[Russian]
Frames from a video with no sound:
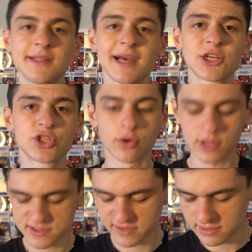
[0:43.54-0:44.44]
Итак, что
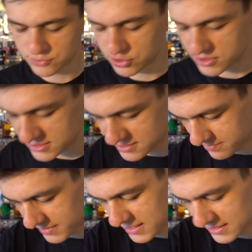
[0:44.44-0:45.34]
у нас в этом
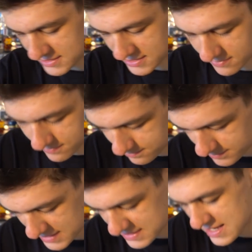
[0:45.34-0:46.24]
чудесном пакетике?
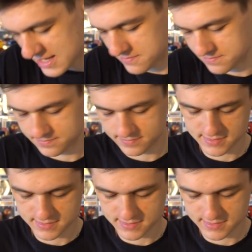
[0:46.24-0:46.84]
Погнали. Погнали.